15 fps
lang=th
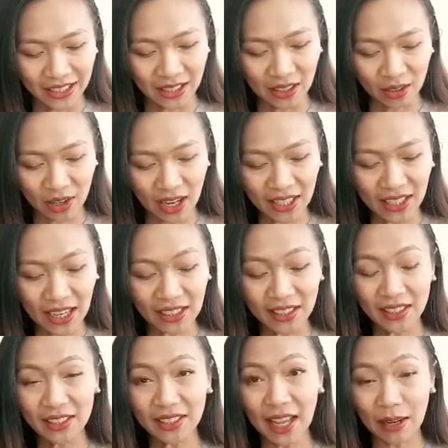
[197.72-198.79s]
แล้วก็อาการ
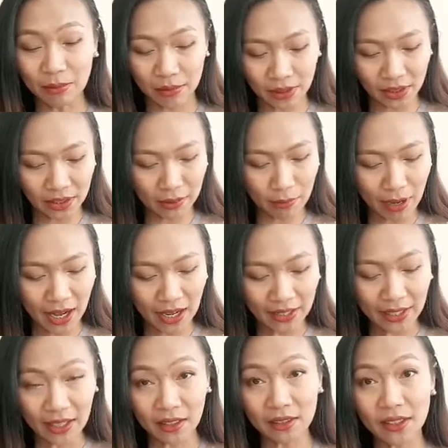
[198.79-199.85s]
ที่ตามเจอมา
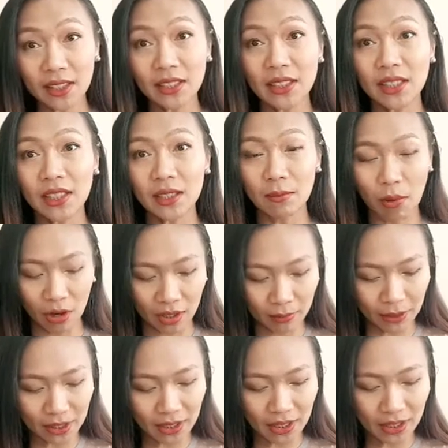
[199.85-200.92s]
นะ ก็ยังฉี่บ่อยเห
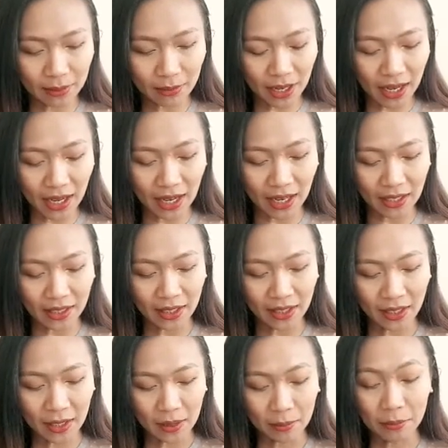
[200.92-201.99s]
มือนเดิมค่ะ
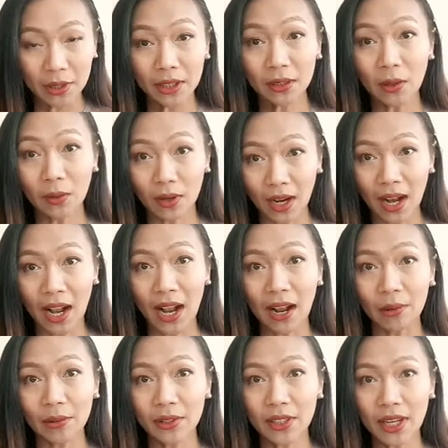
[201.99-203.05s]
มีตกขาว
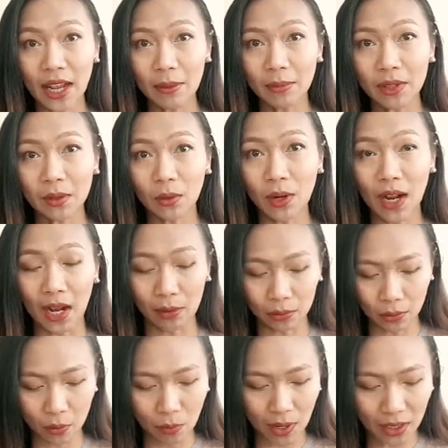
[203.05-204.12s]
ด้วยนะมีตกขาว
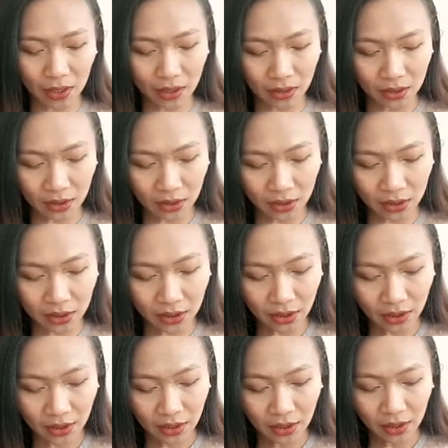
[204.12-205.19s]
ทุกวันเลย
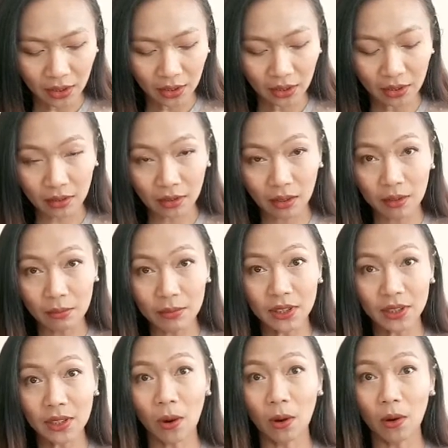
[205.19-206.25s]
แล้วก็มี
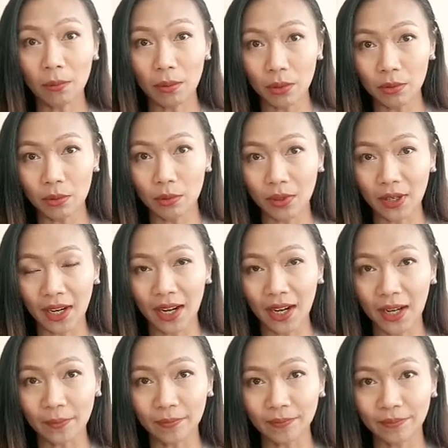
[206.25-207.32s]
ท้องผูกค่ะ